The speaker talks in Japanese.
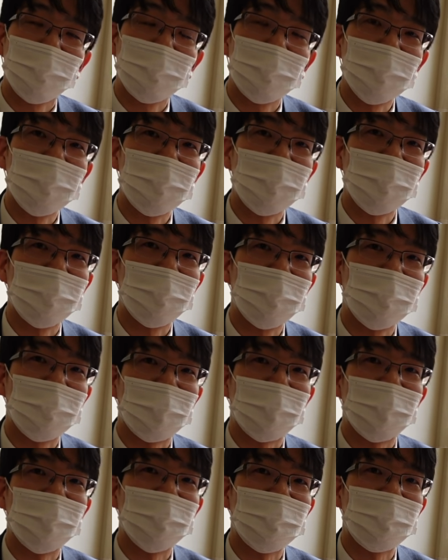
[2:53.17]
人生を
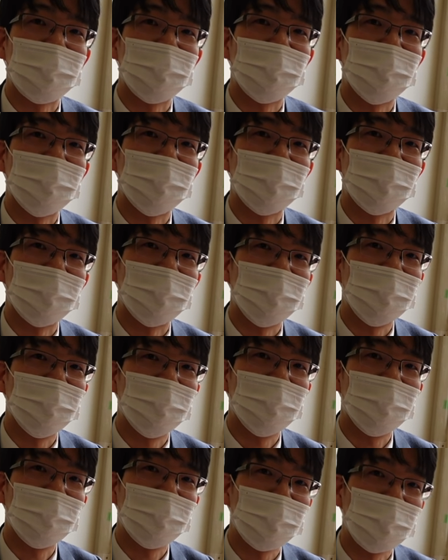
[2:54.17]
豊かにさせていただいて
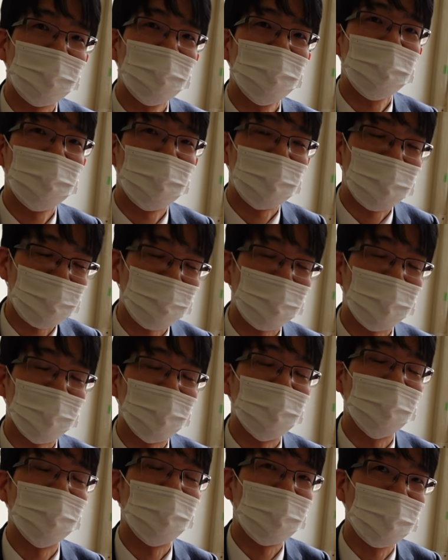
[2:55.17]
いるさせてもらっ
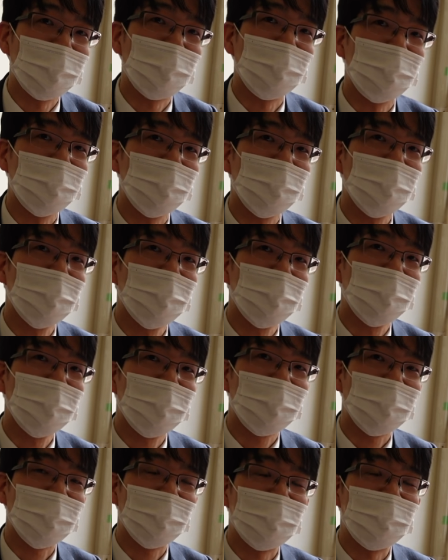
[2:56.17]
ているなと
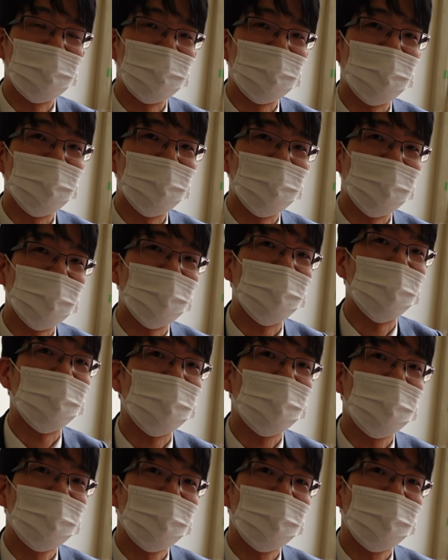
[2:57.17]
感じていてで、